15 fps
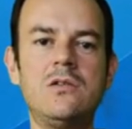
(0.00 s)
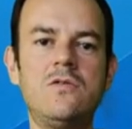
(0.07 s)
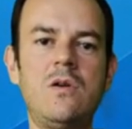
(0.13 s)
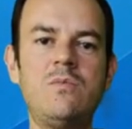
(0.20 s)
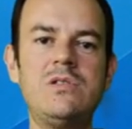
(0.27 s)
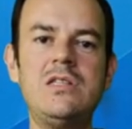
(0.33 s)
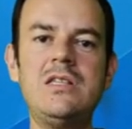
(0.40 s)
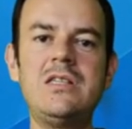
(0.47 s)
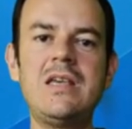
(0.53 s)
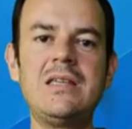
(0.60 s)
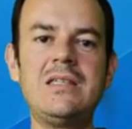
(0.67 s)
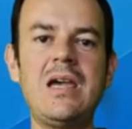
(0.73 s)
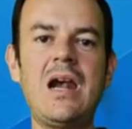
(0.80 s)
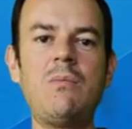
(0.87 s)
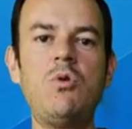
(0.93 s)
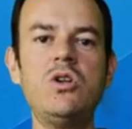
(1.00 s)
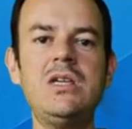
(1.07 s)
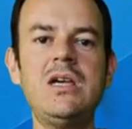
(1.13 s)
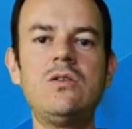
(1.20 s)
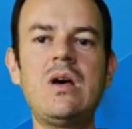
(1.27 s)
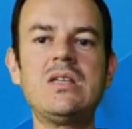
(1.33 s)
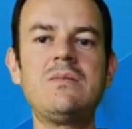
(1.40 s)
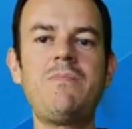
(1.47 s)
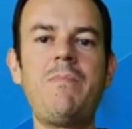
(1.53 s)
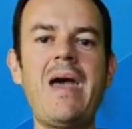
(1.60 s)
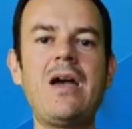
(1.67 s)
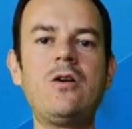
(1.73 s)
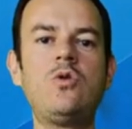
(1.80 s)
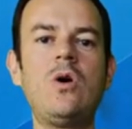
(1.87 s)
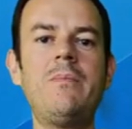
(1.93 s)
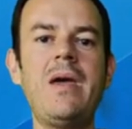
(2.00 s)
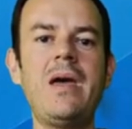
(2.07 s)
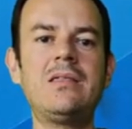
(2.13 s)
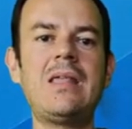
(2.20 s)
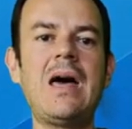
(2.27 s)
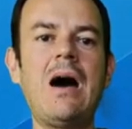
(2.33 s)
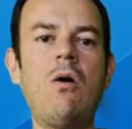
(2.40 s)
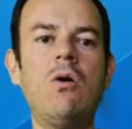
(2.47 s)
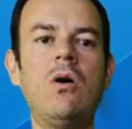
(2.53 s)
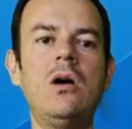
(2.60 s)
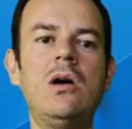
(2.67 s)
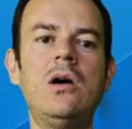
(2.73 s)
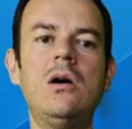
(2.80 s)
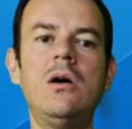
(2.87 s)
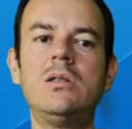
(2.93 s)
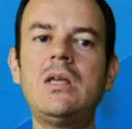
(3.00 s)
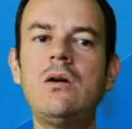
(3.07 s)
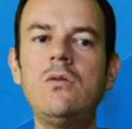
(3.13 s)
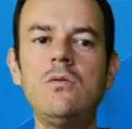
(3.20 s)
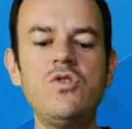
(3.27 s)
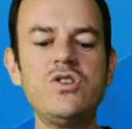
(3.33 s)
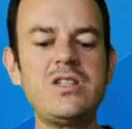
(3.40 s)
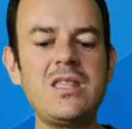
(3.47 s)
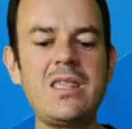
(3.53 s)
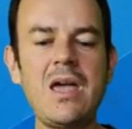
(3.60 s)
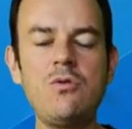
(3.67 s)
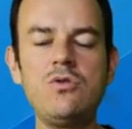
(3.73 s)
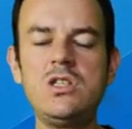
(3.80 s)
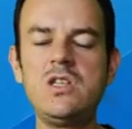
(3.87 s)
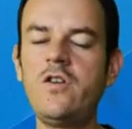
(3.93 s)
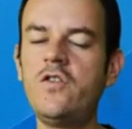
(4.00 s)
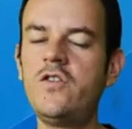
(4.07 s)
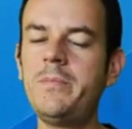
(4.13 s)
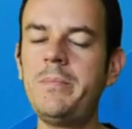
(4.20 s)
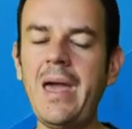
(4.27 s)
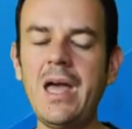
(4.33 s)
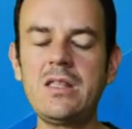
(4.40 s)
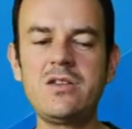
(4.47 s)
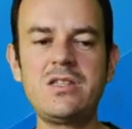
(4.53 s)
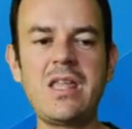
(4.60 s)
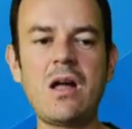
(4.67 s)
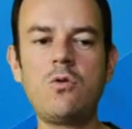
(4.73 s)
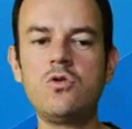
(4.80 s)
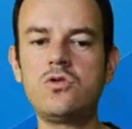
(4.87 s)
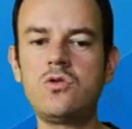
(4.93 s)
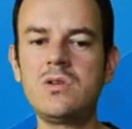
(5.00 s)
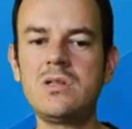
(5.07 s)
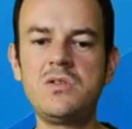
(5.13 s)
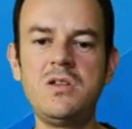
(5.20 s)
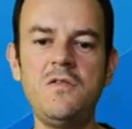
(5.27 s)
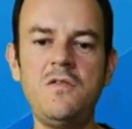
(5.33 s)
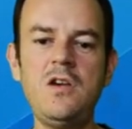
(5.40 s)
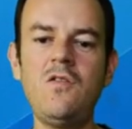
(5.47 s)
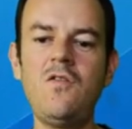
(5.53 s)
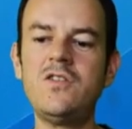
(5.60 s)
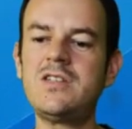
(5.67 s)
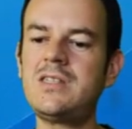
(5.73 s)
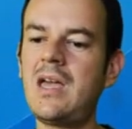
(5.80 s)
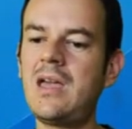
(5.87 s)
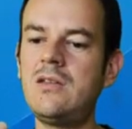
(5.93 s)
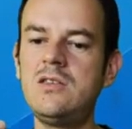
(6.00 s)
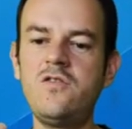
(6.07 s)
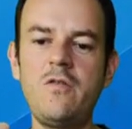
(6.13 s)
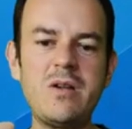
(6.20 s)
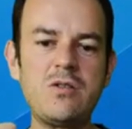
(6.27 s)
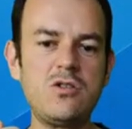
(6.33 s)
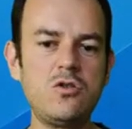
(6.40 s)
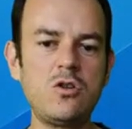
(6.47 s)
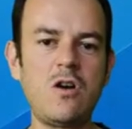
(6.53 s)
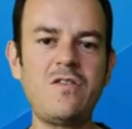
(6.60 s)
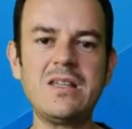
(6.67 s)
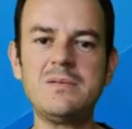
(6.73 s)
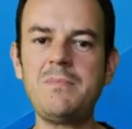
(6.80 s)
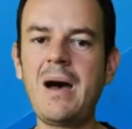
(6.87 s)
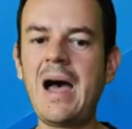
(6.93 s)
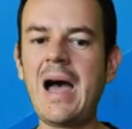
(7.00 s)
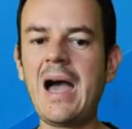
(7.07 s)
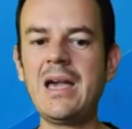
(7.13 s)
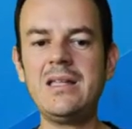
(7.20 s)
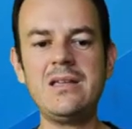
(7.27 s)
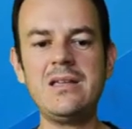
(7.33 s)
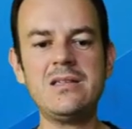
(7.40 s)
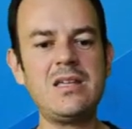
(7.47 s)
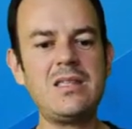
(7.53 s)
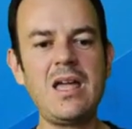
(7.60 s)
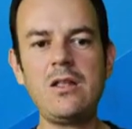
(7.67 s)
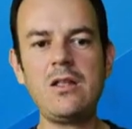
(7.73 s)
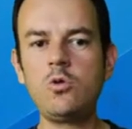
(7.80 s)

Vamos dizer assim, harmonia no aspecto ambiental então, você tem o desenvolvimento, você tem a construção civil, você tem o desenvolvimento de novas máquinas, você tem